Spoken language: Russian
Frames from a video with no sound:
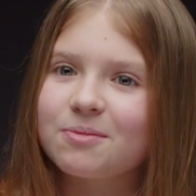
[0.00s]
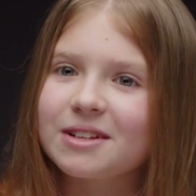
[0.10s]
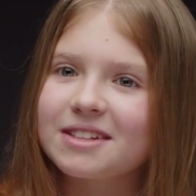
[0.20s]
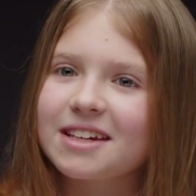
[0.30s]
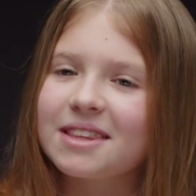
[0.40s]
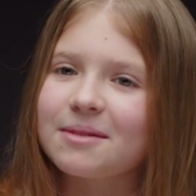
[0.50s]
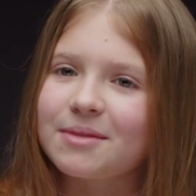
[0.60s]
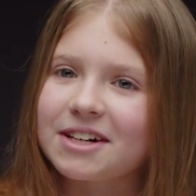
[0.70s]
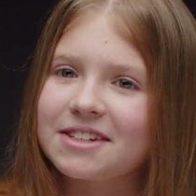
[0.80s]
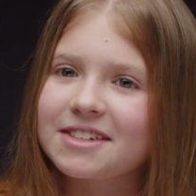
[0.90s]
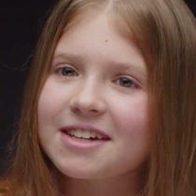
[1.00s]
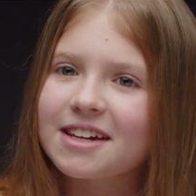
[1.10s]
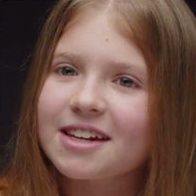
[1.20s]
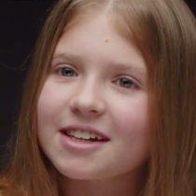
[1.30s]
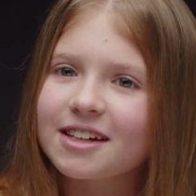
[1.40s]
полететь на Марс
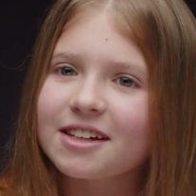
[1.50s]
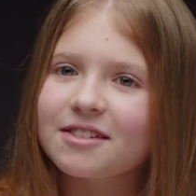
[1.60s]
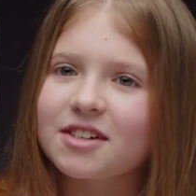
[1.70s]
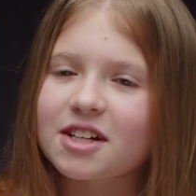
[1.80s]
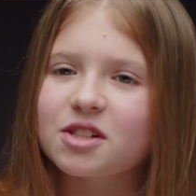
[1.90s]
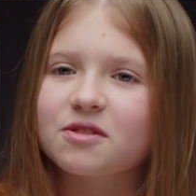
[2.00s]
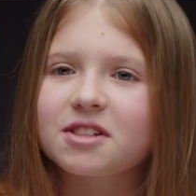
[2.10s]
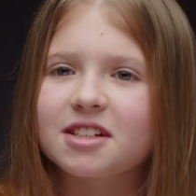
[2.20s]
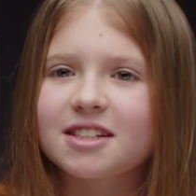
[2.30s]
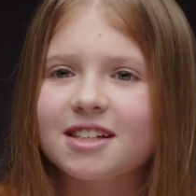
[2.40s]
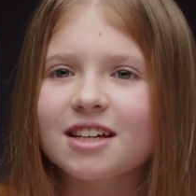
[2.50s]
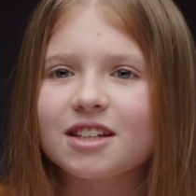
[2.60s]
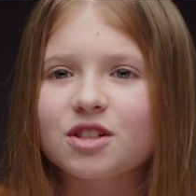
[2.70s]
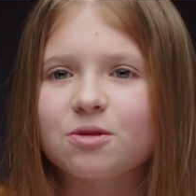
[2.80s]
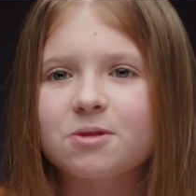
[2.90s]
и выращивать
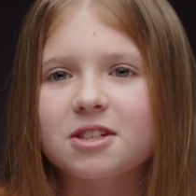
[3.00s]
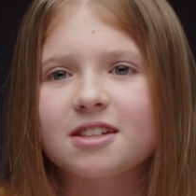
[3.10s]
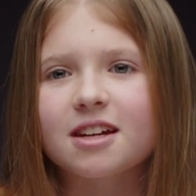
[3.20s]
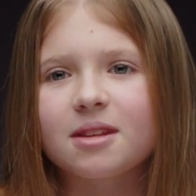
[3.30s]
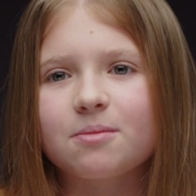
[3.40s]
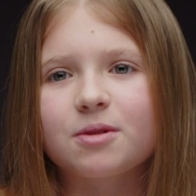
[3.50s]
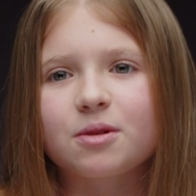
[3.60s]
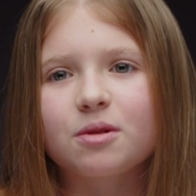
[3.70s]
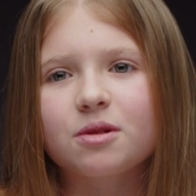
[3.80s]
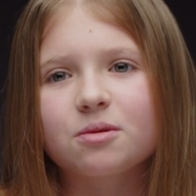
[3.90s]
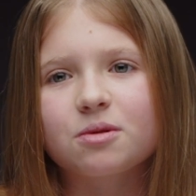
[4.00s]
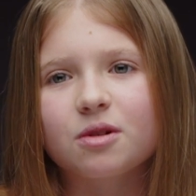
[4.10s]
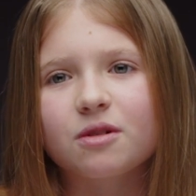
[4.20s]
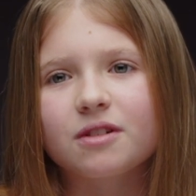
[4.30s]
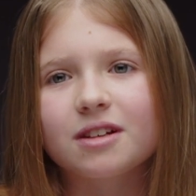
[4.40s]
растения, чтобы создать там пригодные
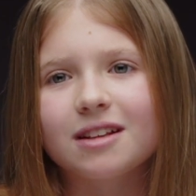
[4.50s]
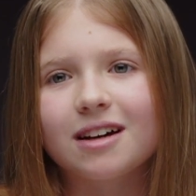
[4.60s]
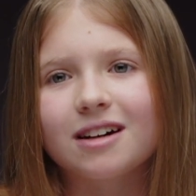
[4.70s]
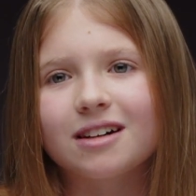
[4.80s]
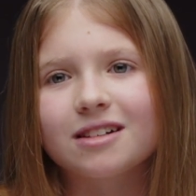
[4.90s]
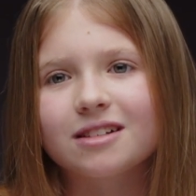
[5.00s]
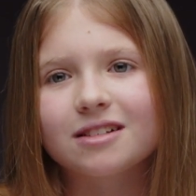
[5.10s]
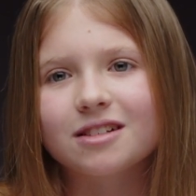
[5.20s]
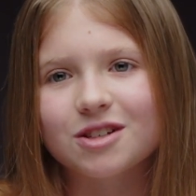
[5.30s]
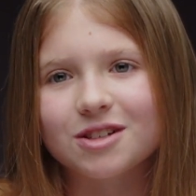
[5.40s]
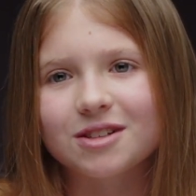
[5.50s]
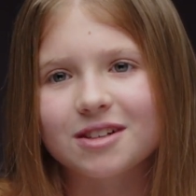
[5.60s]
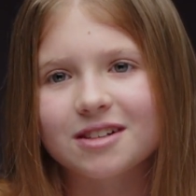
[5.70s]
условия для жизни.